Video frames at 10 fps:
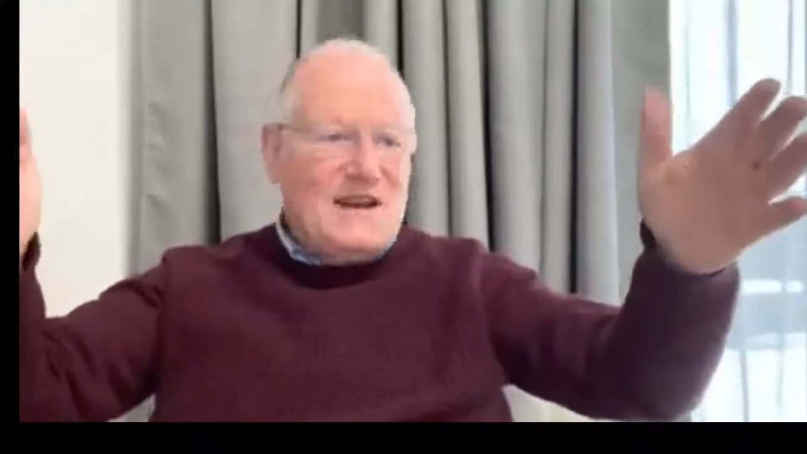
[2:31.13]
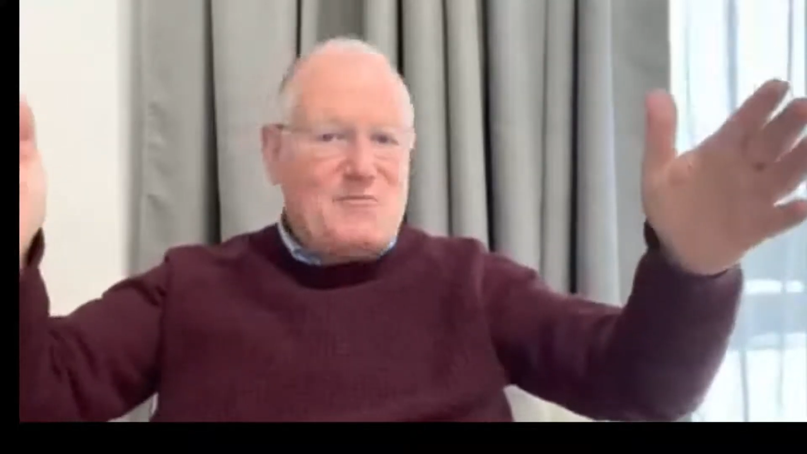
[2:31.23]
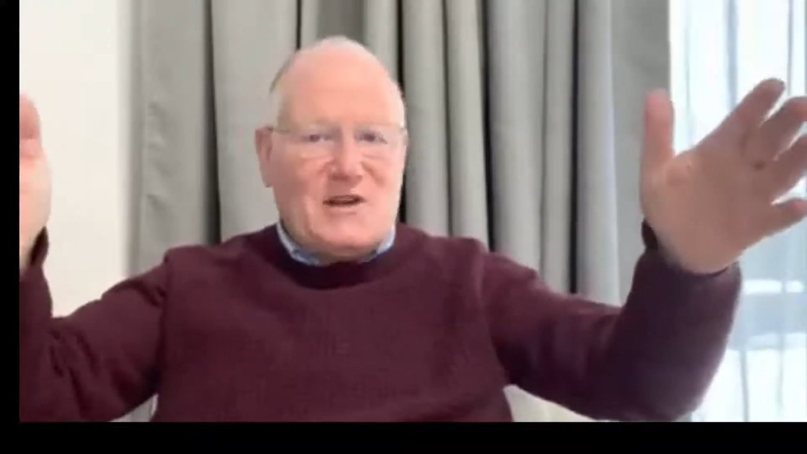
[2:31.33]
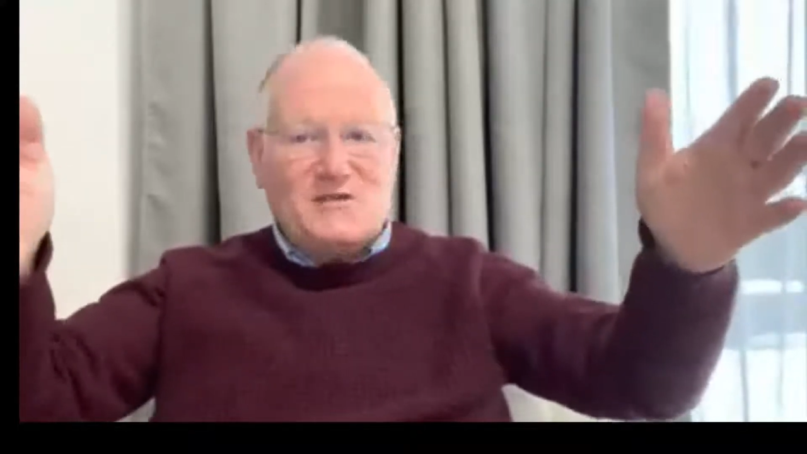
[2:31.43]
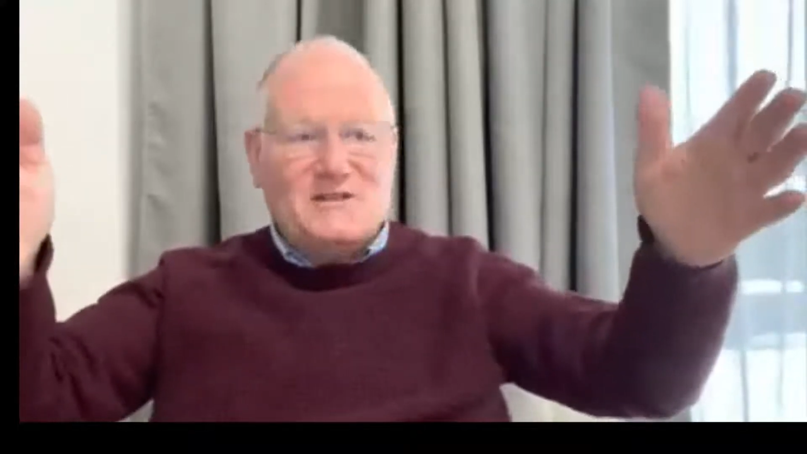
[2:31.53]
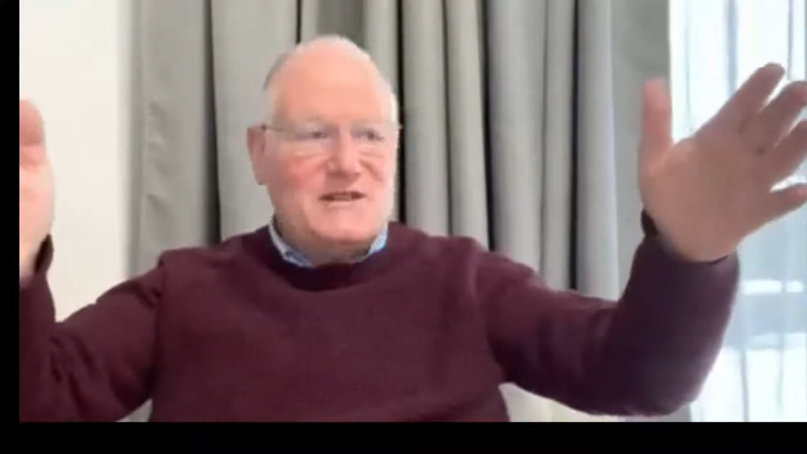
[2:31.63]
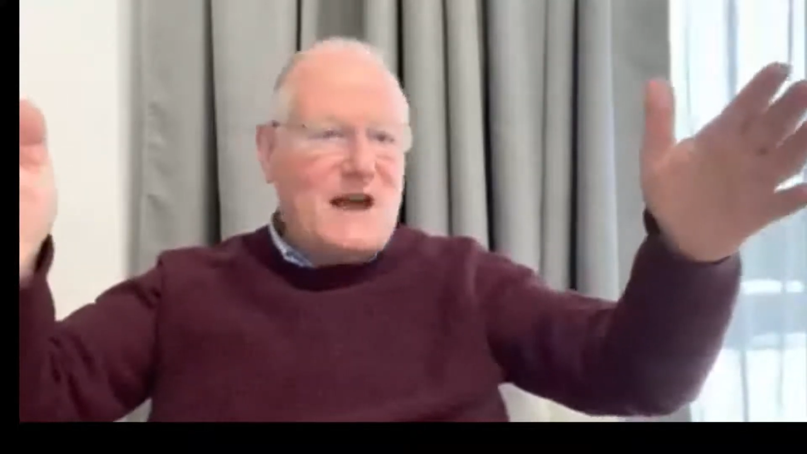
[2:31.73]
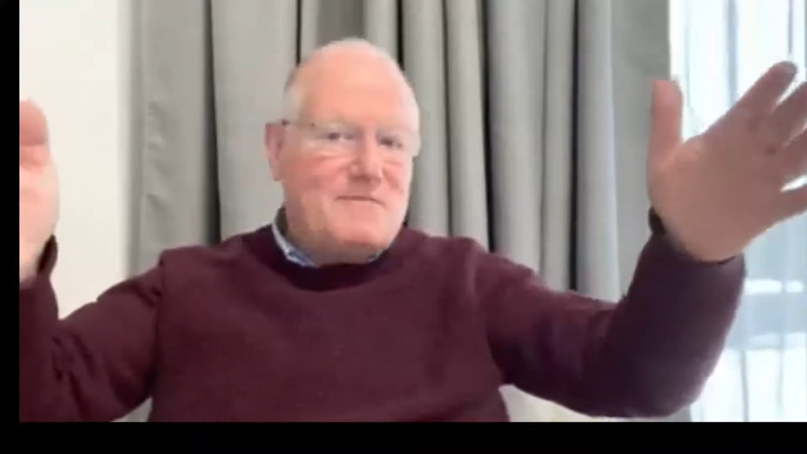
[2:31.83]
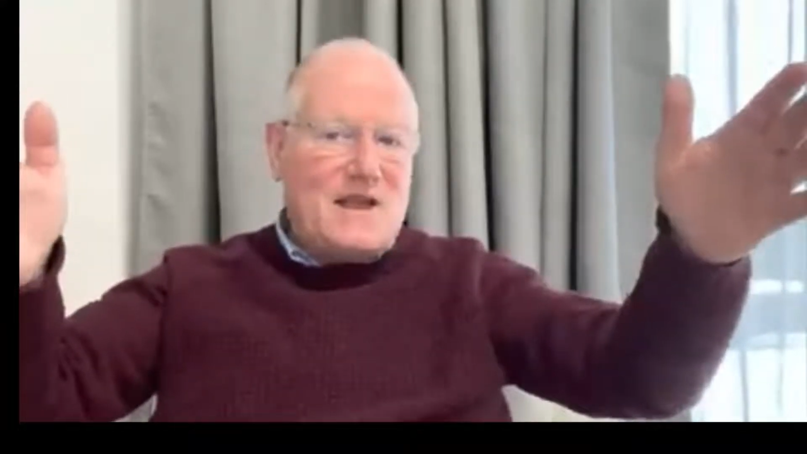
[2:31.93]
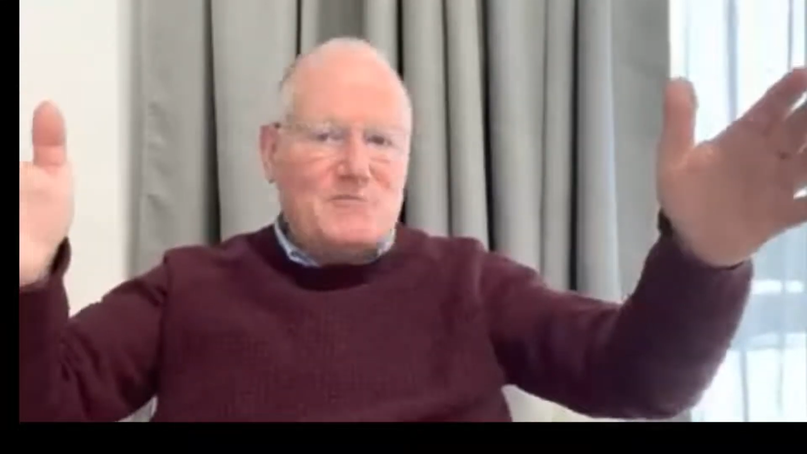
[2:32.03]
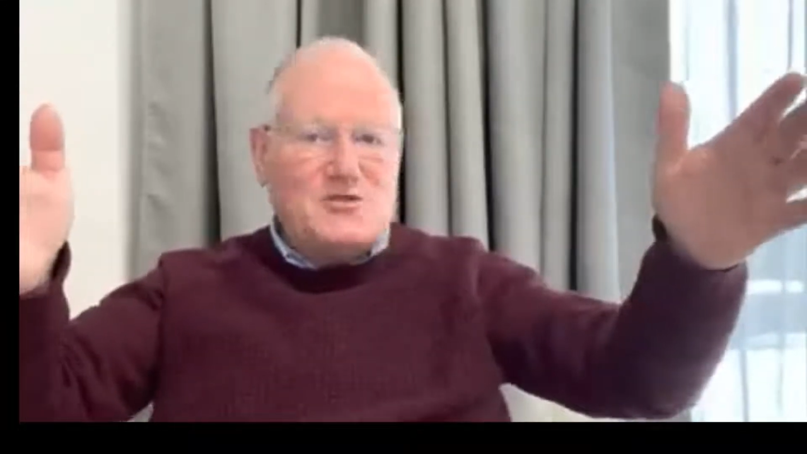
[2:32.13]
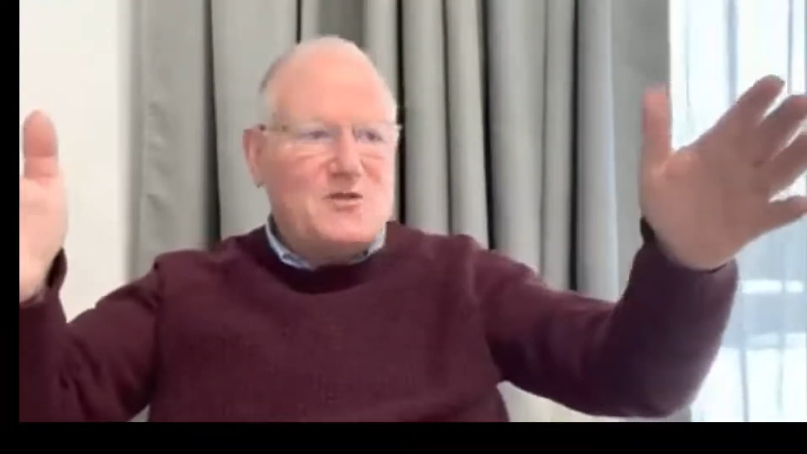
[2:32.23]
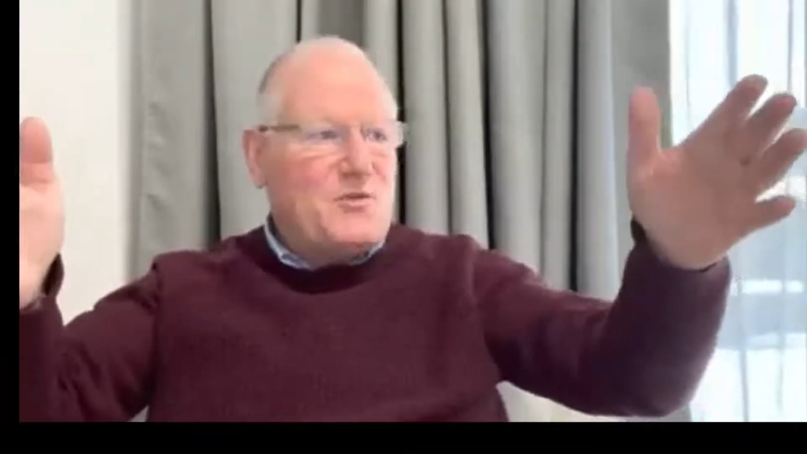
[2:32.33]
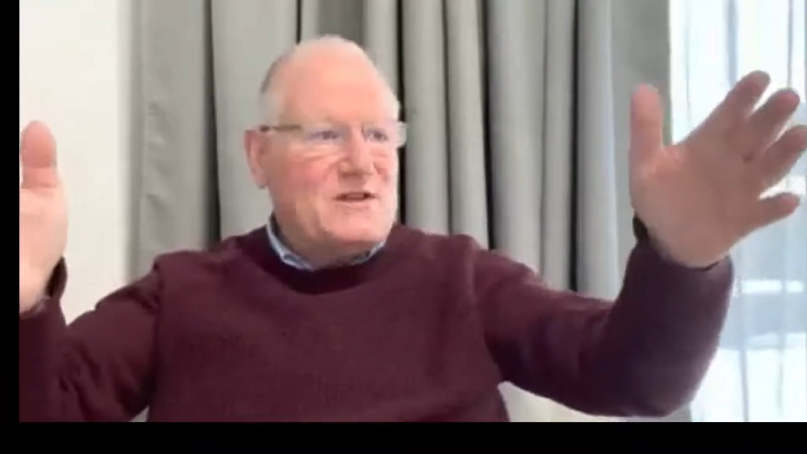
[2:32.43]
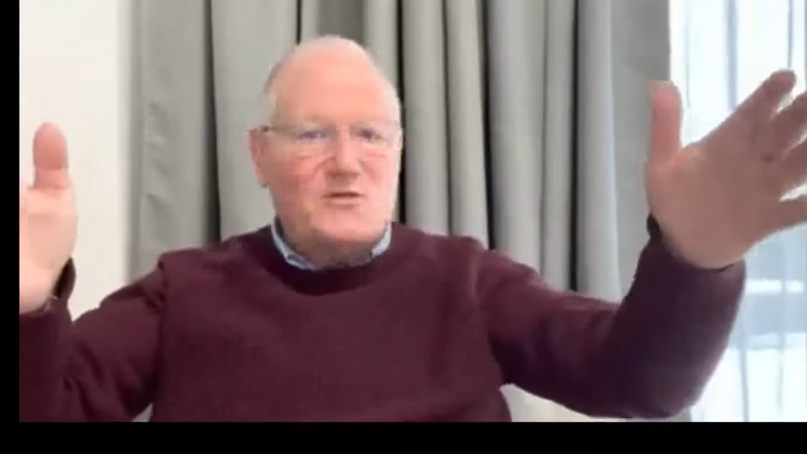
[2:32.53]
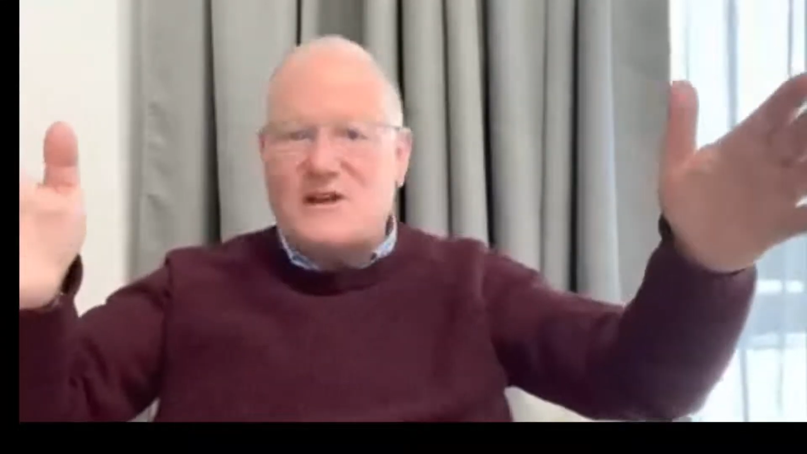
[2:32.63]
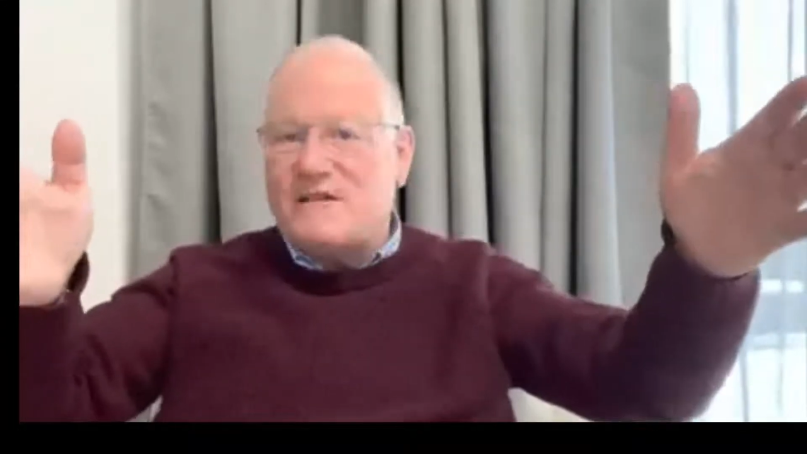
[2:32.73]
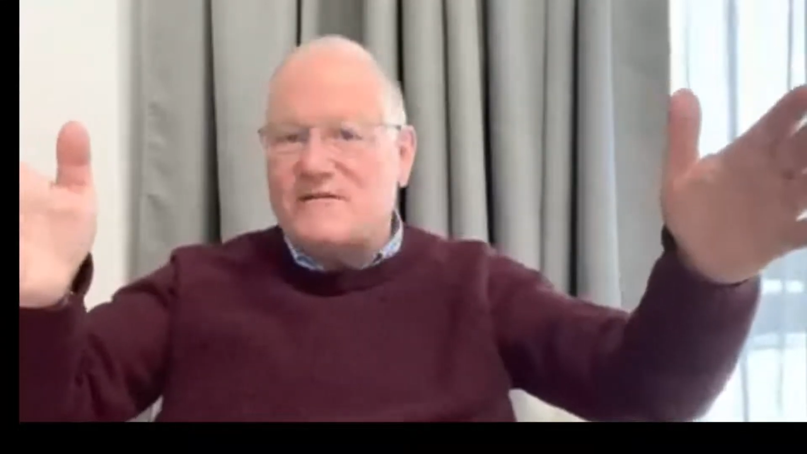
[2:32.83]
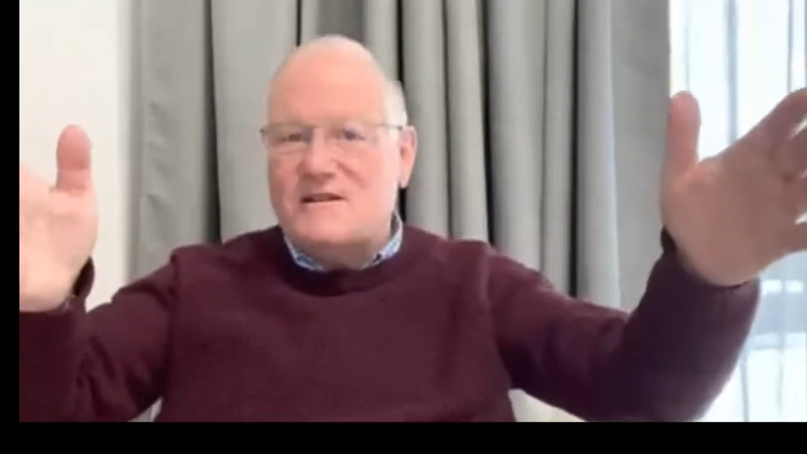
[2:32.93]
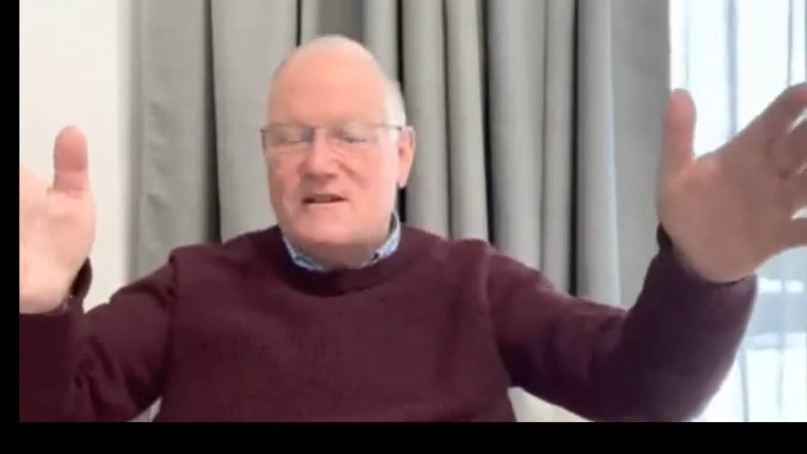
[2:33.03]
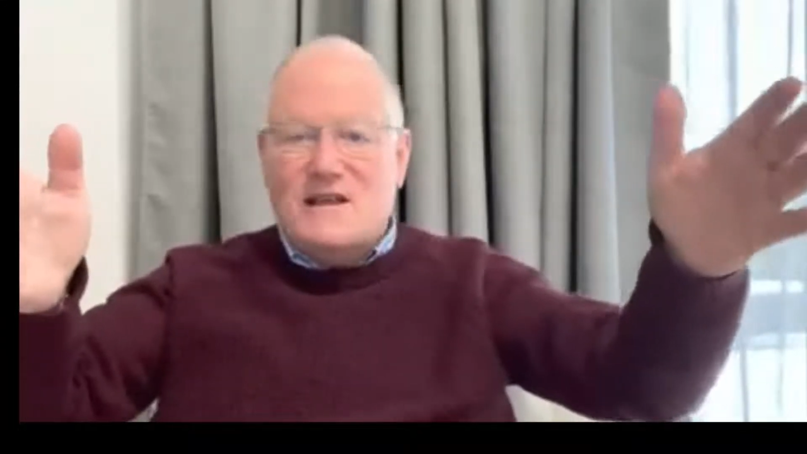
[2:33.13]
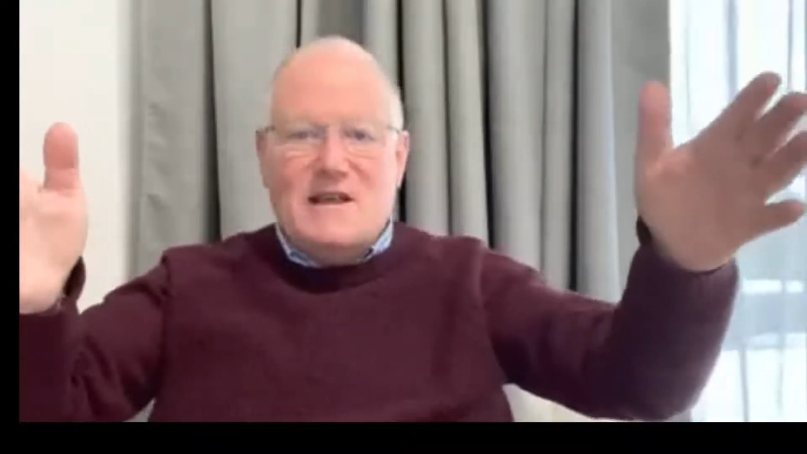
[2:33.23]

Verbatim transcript: les poissons disent, ah, mais il y a plus de poissons qu'avant.